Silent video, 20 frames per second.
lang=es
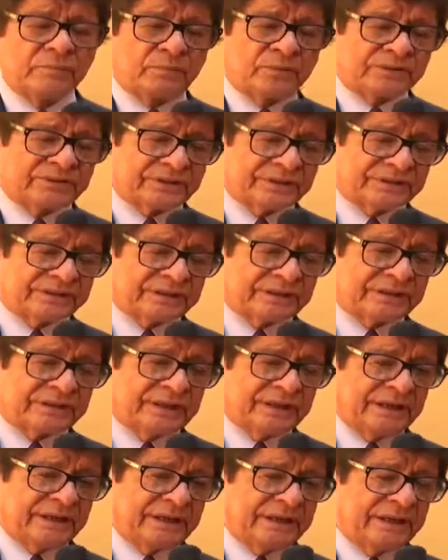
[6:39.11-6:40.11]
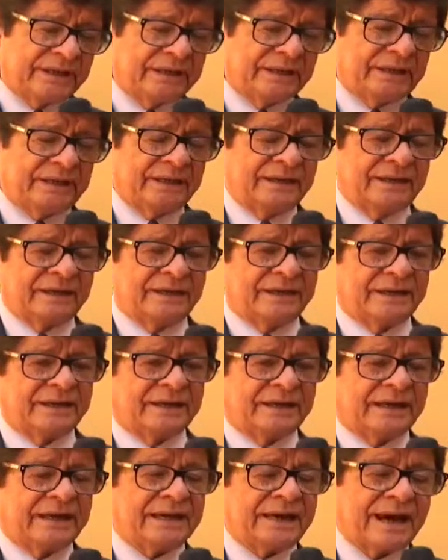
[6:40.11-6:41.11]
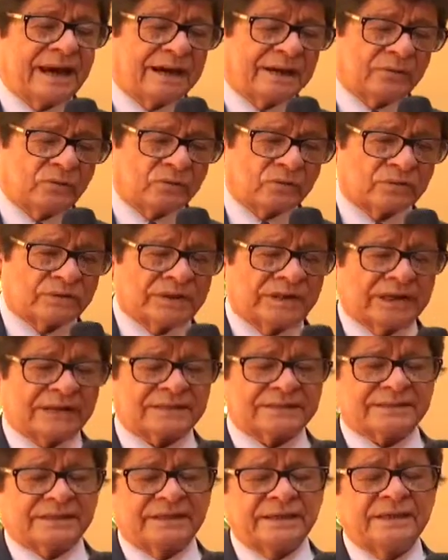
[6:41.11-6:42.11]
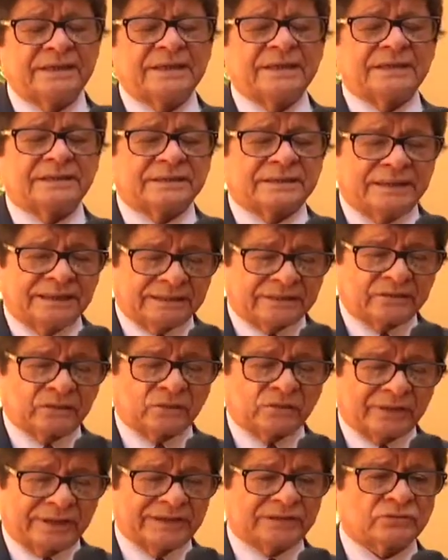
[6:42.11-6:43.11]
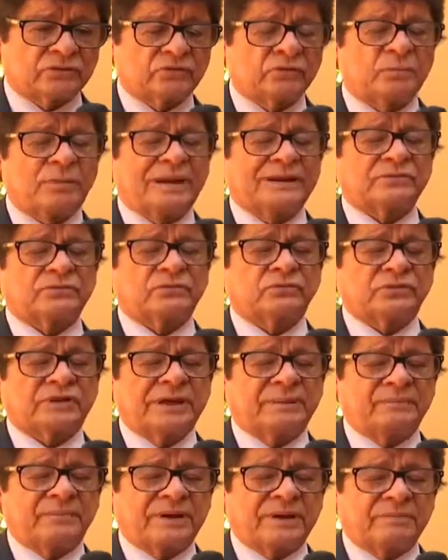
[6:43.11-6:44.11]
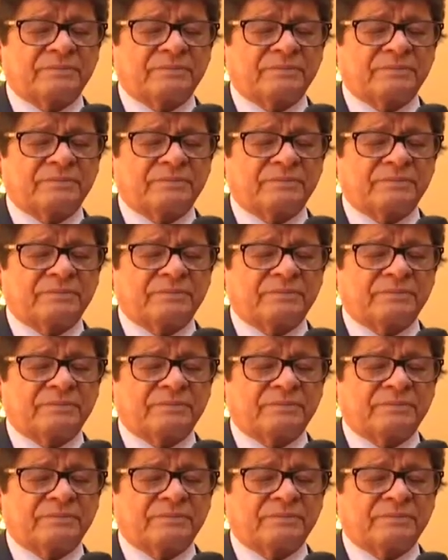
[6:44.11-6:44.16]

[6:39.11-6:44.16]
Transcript: pues esta tiene eh, que acordarse dentro de esos plazos que,